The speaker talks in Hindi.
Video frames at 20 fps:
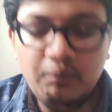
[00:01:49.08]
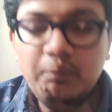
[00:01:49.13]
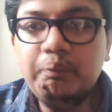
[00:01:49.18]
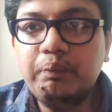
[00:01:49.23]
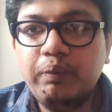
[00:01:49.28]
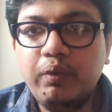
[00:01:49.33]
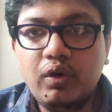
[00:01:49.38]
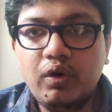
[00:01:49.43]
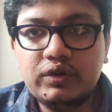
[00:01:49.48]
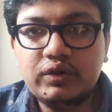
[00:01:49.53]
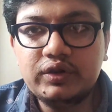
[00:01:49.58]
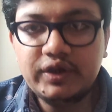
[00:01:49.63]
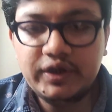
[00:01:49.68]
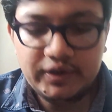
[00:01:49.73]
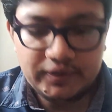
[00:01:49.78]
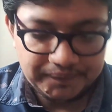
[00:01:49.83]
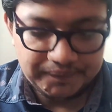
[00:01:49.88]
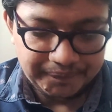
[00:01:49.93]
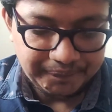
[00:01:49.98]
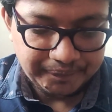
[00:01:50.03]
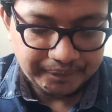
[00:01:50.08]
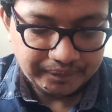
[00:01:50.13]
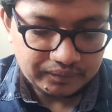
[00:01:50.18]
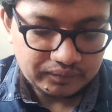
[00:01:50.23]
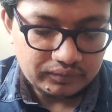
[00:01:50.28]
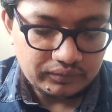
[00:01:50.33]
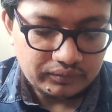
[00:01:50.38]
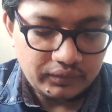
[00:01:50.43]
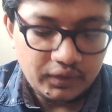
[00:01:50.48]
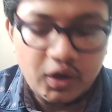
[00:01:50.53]
बहुत ही
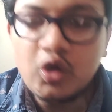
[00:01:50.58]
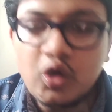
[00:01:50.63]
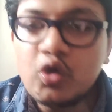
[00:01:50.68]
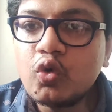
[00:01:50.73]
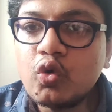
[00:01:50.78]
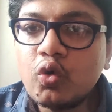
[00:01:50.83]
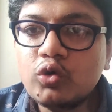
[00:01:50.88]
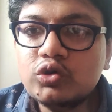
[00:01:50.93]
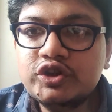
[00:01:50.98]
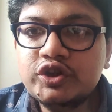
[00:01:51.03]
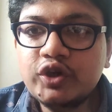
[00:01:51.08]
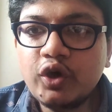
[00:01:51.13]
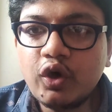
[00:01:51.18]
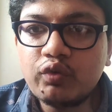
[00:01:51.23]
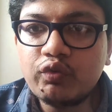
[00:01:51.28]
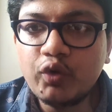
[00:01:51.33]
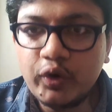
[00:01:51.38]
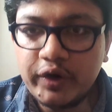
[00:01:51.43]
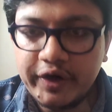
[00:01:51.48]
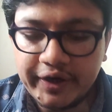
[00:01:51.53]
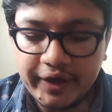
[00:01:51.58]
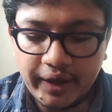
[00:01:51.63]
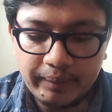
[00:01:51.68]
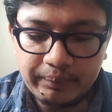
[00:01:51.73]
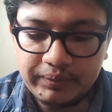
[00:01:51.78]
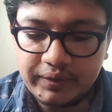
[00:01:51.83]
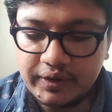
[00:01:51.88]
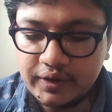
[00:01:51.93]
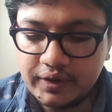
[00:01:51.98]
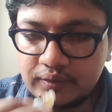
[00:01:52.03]
रोज़ी और बूढ़ी
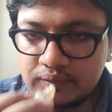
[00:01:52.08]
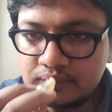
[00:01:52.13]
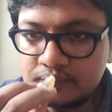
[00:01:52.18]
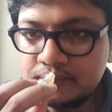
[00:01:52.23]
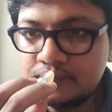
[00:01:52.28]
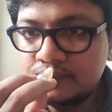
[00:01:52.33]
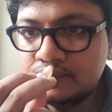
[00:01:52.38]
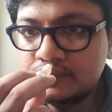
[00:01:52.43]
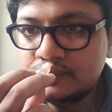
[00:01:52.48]
टाइप की है